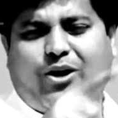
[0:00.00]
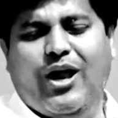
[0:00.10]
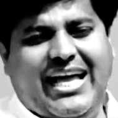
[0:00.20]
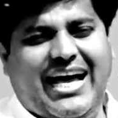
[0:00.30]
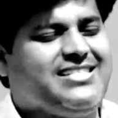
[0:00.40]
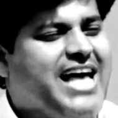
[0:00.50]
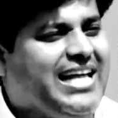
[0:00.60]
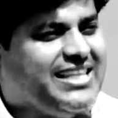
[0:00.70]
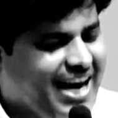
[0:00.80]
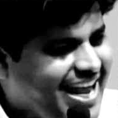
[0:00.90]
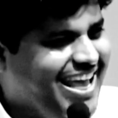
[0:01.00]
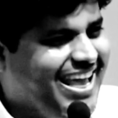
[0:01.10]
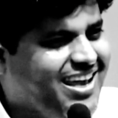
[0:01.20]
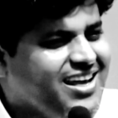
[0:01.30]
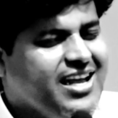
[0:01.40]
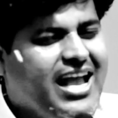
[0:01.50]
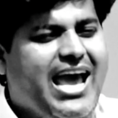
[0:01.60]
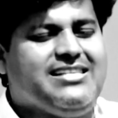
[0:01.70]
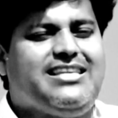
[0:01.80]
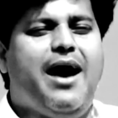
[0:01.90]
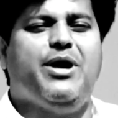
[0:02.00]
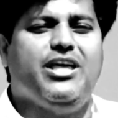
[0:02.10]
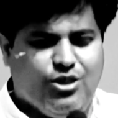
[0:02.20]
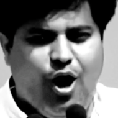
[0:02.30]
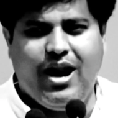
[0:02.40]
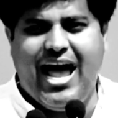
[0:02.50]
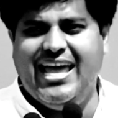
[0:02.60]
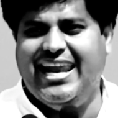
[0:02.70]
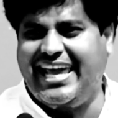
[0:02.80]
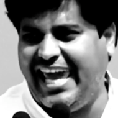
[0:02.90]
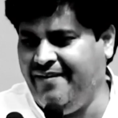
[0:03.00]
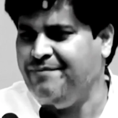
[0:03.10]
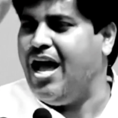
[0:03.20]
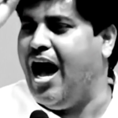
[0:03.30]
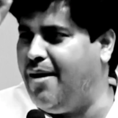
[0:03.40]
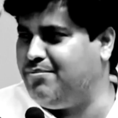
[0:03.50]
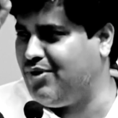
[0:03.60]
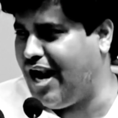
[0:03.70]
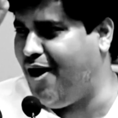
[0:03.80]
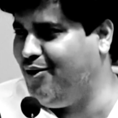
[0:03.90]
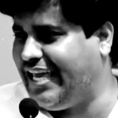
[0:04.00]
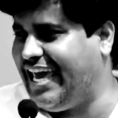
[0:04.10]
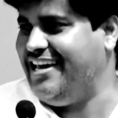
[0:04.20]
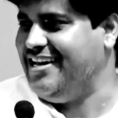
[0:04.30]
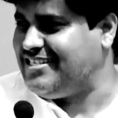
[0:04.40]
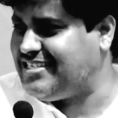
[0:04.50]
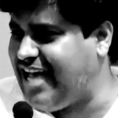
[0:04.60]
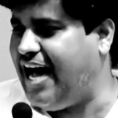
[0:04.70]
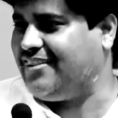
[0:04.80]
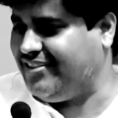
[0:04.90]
खुलकर साथ खड़े हैं कैसा भी दौर आए लेकिन हम राहुल के साथ